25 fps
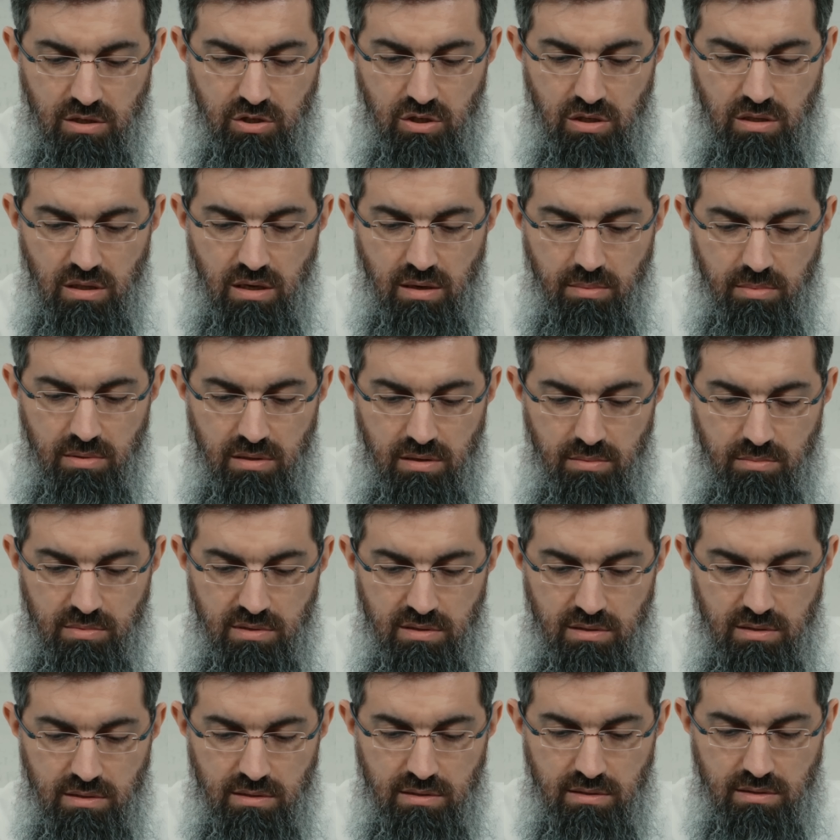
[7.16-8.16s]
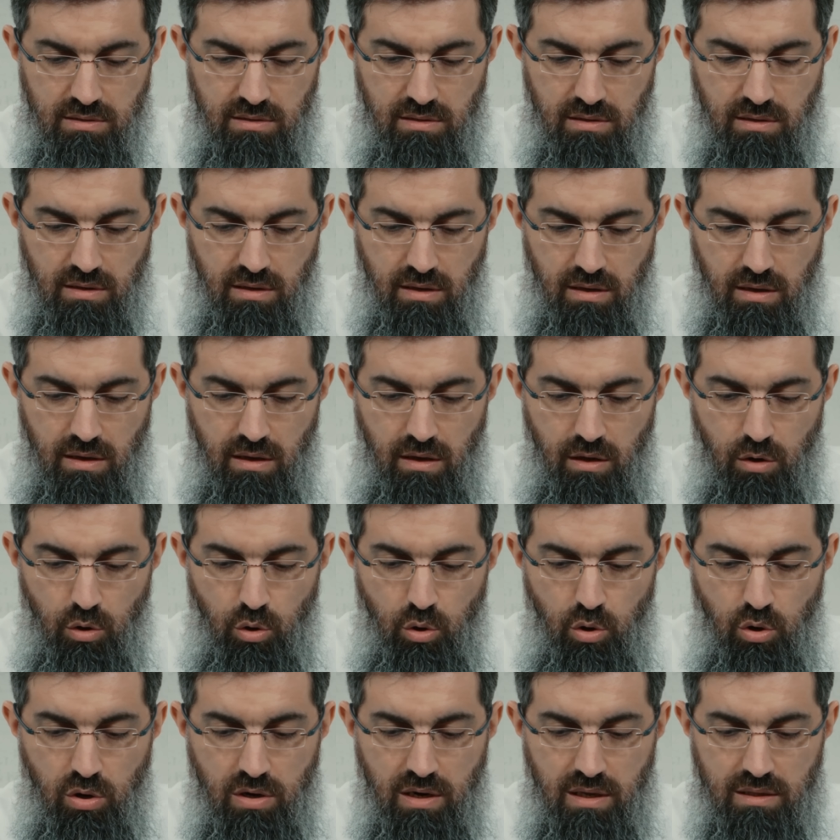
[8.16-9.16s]
açıklayabilir misiniz?
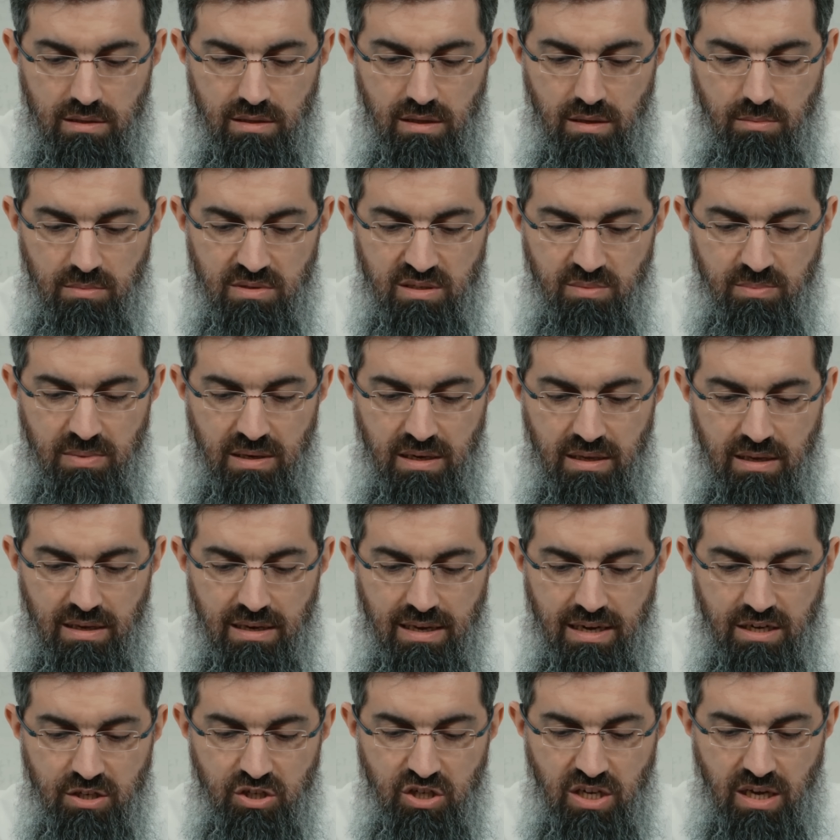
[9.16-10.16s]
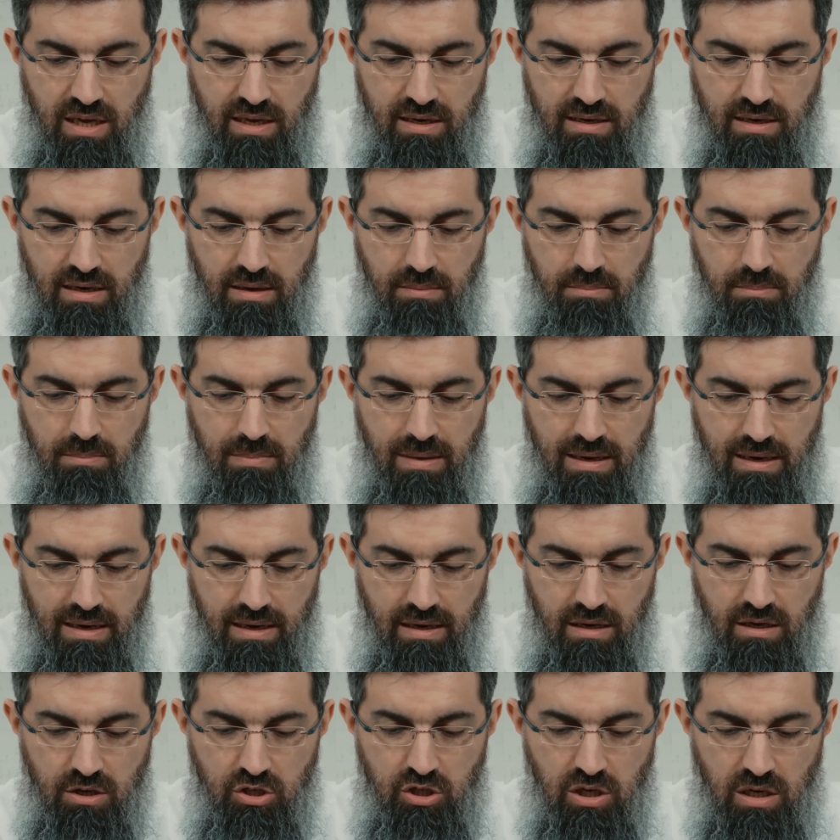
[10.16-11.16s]
Öğrendiğimiz bilgiler cehennem,
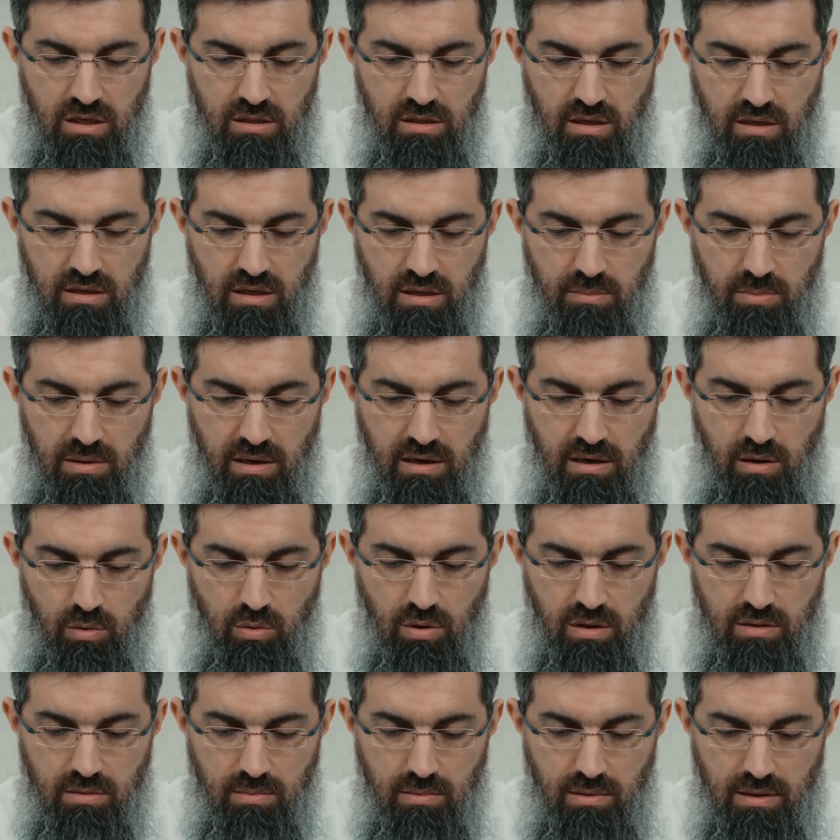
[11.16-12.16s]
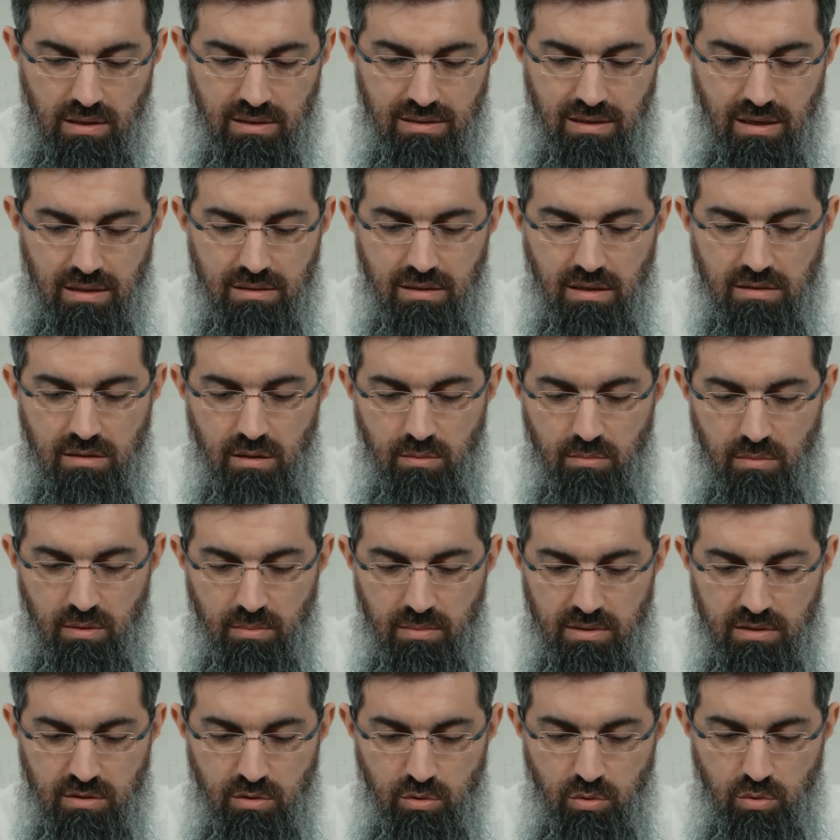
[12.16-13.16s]
melek, şeytan gibi kavramların
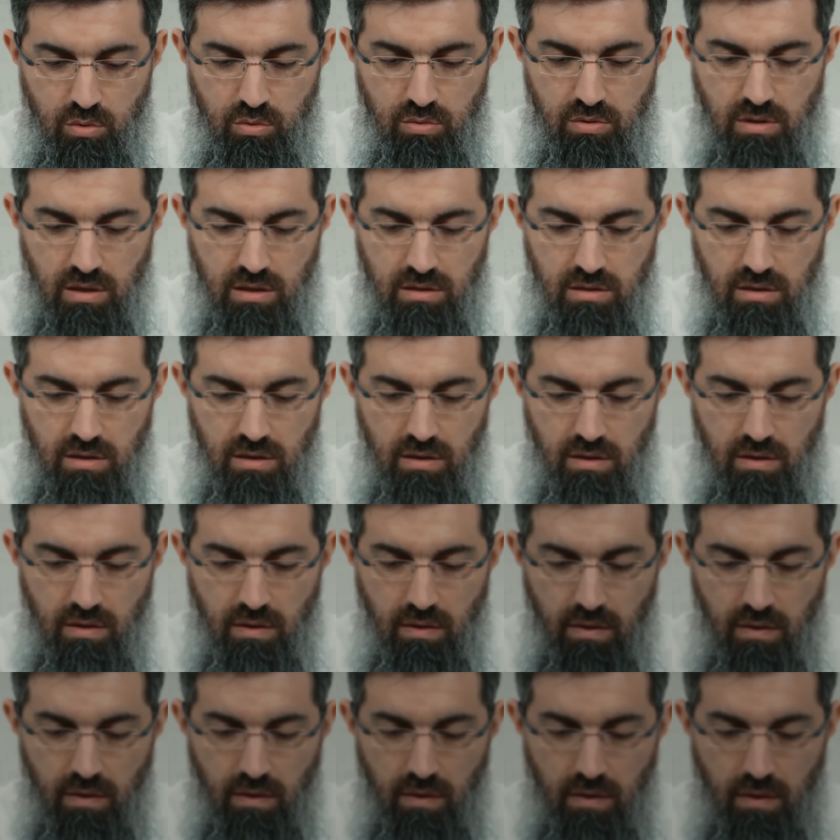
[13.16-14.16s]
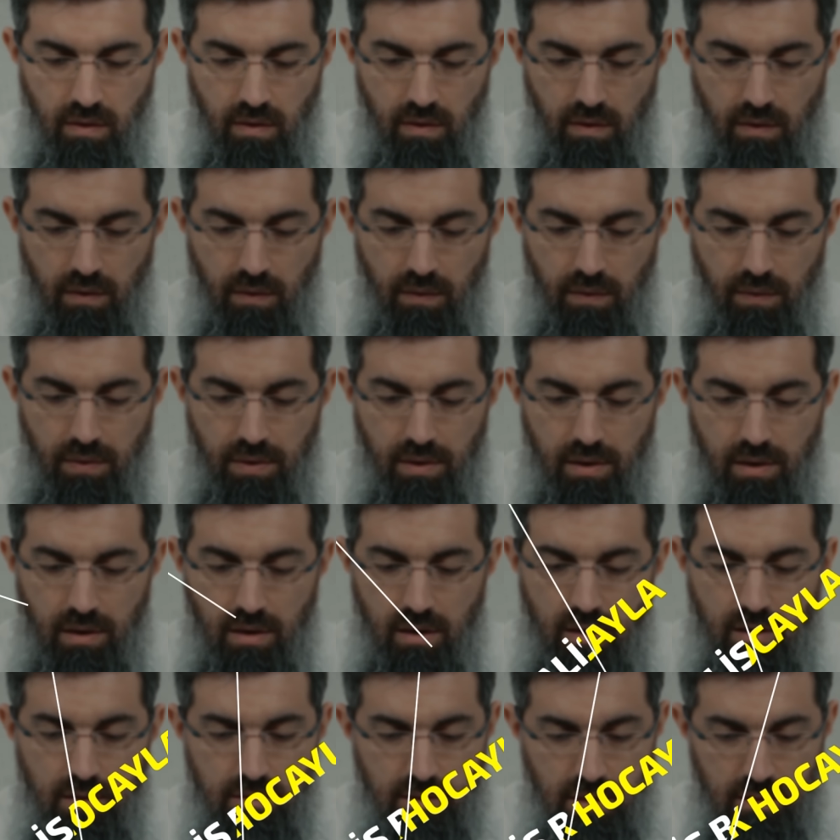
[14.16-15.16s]
anlatılmaması yönündeydi
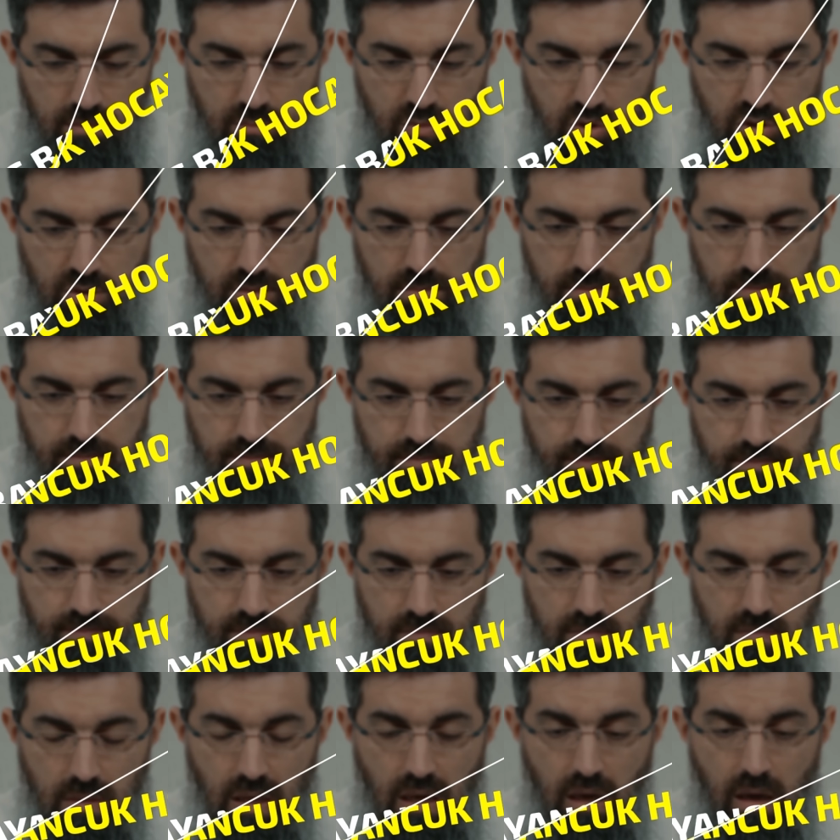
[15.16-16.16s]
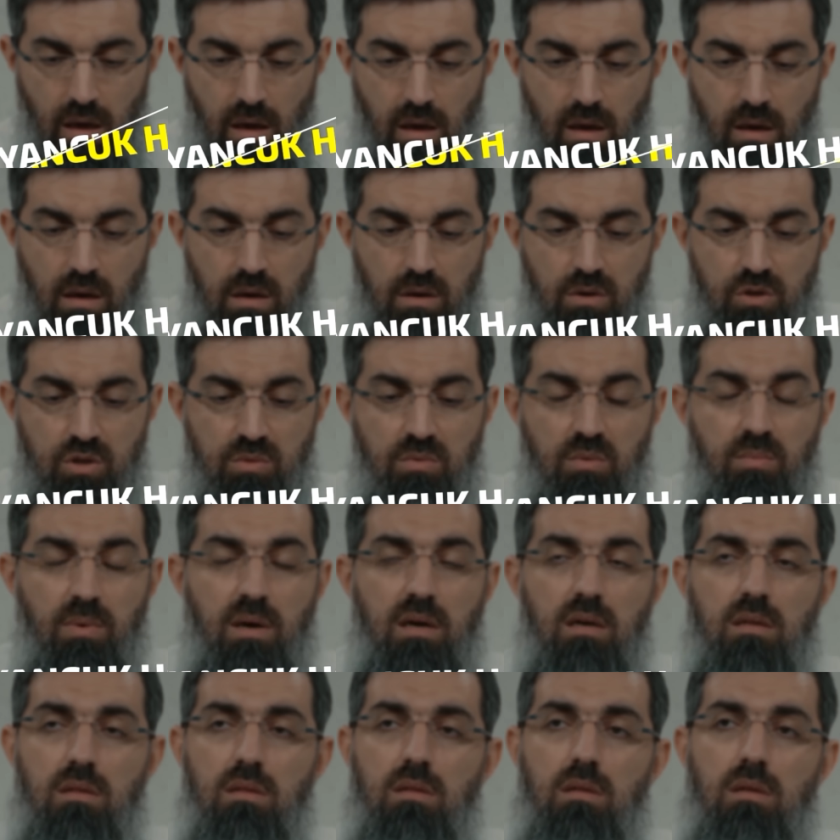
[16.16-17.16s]
e, denmiş. Şimdi
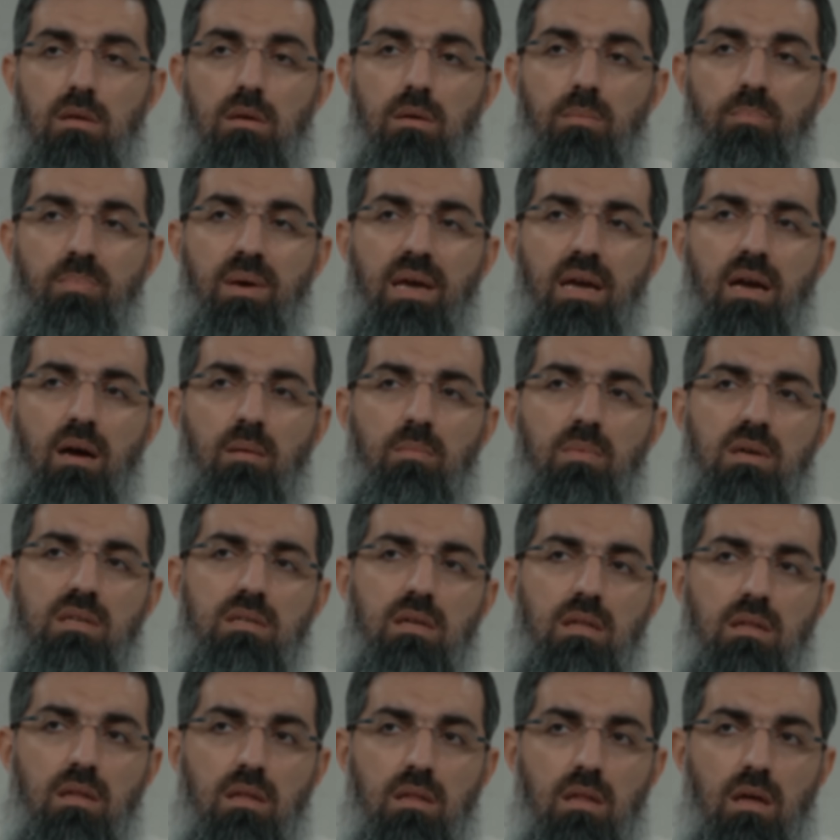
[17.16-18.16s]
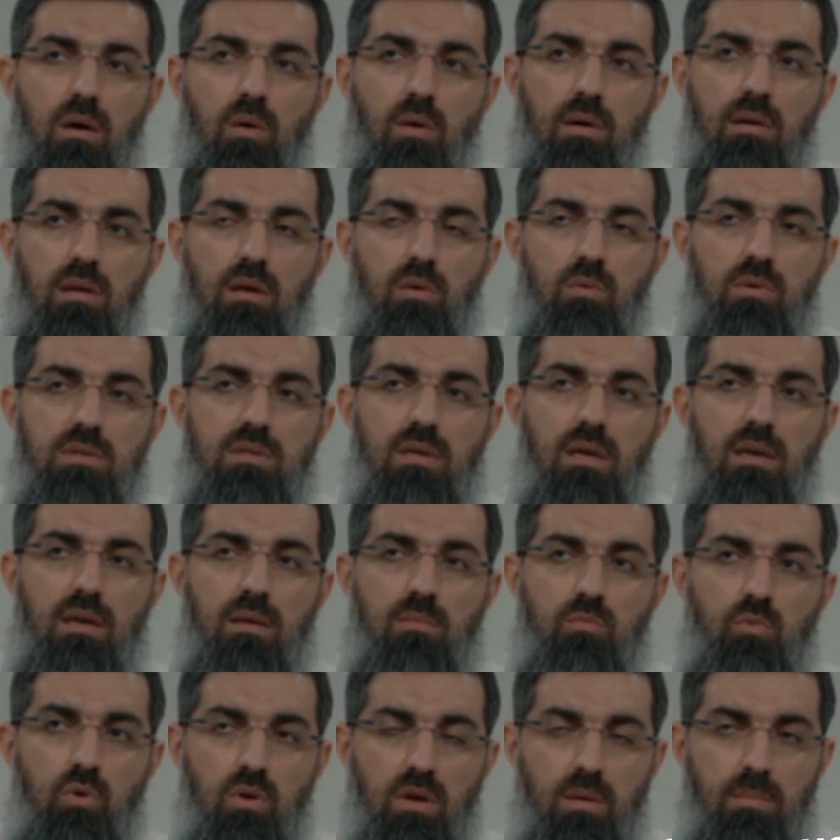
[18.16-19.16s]
bakın Peygamber sallallahu aleyhi ve
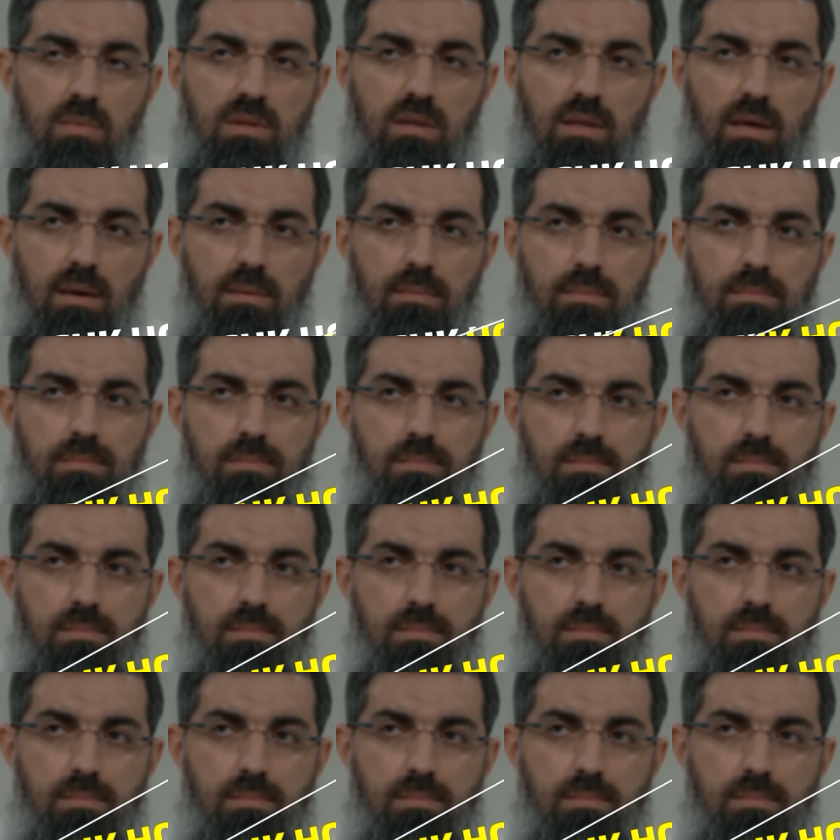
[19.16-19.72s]
sellem döneminde